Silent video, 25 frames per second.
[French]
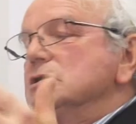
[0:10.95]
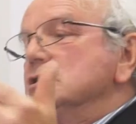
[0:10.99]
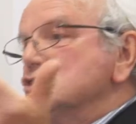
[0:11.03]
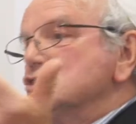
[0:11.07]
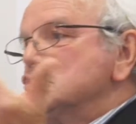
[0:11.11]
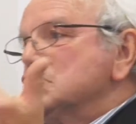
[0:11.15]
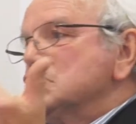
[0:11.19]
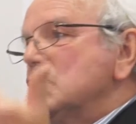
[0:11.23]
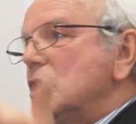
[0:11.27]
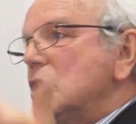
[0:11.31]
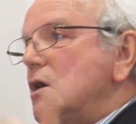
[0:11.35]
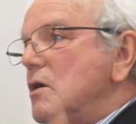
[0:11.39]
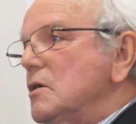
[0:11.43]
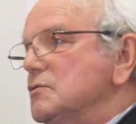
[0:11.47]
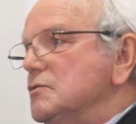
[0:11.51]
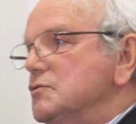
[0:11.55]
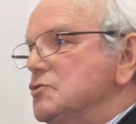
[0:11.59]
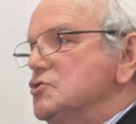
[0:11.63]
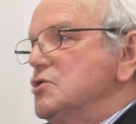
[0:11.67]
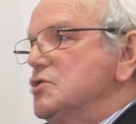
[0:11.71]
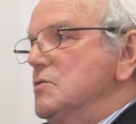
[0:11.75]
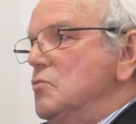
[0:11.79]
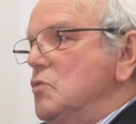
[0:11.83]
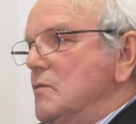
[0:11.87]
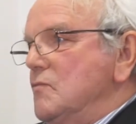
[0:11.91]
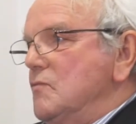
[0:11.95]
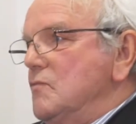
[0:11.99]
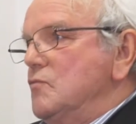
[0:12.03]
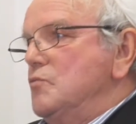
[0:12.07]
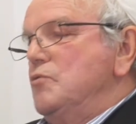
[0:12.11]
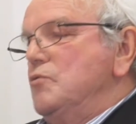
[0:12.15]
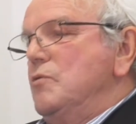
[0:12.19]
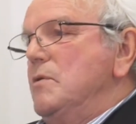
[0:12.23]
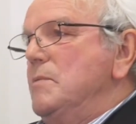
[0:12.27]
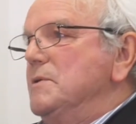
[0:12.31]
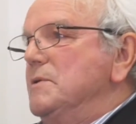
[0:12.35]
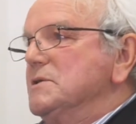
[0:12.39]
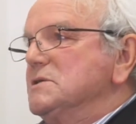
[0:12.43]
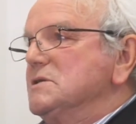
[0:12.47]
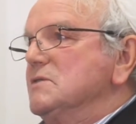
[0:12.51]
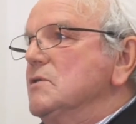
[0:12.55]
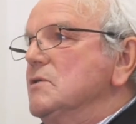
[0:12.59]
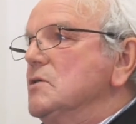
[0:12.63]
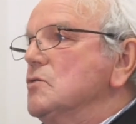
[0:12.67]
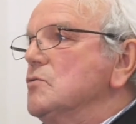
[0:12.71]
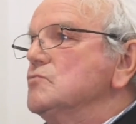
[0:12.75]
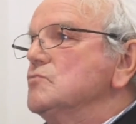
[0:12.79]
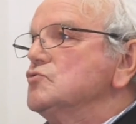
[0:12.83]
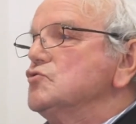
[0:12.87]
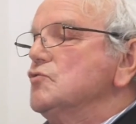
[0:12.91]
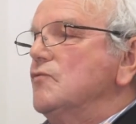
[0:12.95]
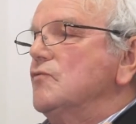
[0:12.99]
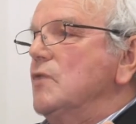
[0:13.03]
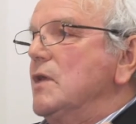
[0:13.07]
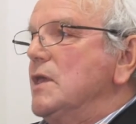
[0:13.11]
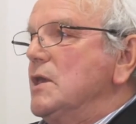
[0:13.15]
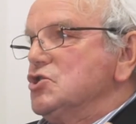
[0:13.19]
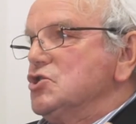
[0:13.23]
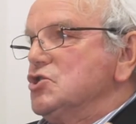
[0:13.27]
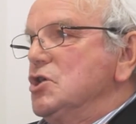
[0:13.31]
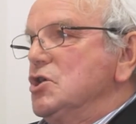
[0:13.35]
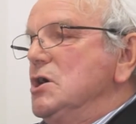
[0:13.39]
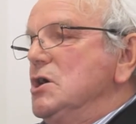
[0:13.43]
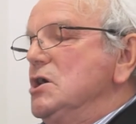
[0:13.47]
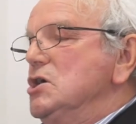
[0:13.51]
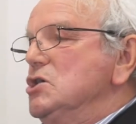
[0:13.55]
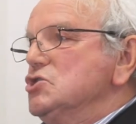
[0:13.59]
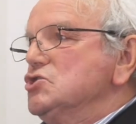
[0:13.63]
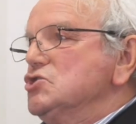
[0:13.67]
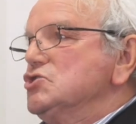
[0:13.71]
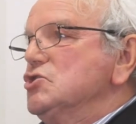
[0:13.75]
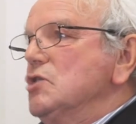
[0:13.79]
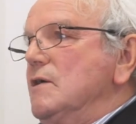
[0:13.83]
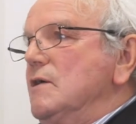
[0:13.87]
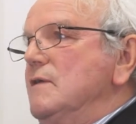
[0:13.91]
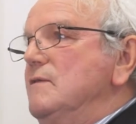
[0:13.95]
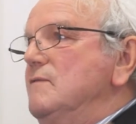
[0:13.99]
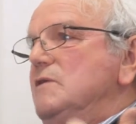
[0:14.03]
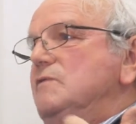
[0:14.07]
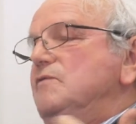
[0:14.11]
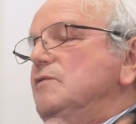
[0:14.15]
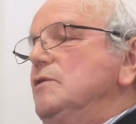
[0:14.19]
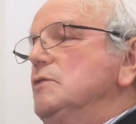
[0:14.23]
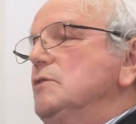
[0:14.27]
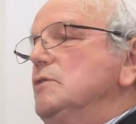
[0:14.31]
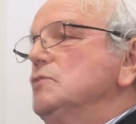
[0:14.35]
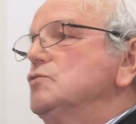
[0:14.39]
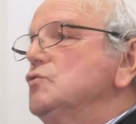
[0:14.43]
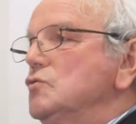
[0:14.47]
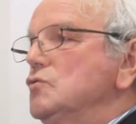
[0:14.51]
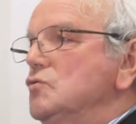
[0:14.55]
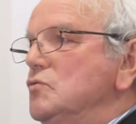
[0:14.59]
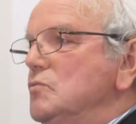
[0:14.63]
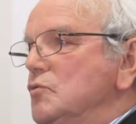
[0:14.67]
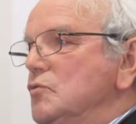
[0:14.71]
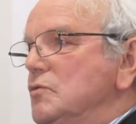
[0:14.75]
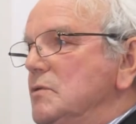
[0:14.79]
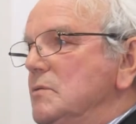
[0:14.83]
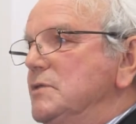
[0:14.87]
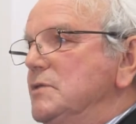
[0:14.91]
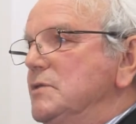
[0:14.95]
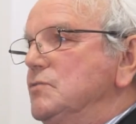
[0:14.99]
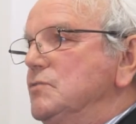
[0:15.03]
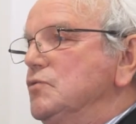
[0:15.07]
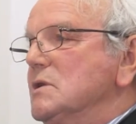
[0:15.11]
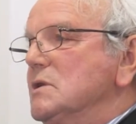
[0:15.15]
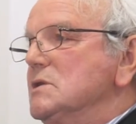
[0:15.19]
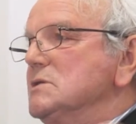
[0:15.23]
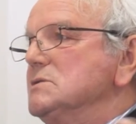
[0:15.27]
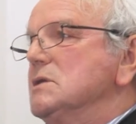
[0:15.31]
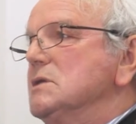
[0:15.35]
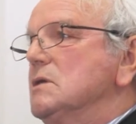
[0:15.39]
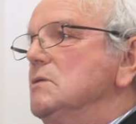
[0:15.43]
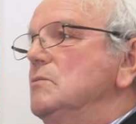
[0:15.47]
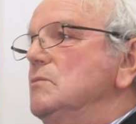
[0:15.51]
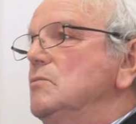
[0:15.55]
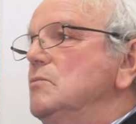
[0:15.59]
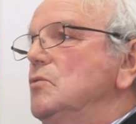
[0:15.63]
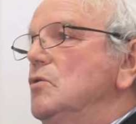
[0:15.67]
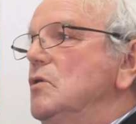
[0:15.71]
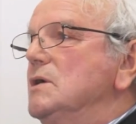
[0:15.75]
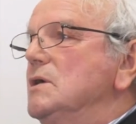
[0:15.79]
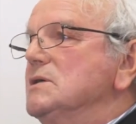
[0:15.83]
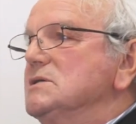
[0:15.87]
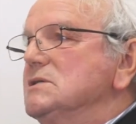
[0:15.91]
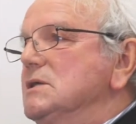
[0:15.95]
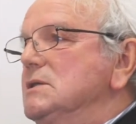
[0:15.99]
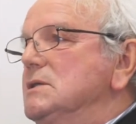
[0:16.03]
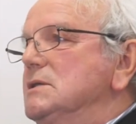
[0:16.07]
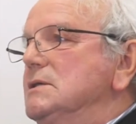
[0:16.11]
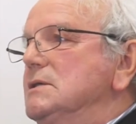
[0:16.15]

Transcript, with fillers: gens rentrent chez moi. Vous ne pouvez pas savoir comme je voyage. Je rêvais de faire le tour du monde en bateau avec les rembords à 7.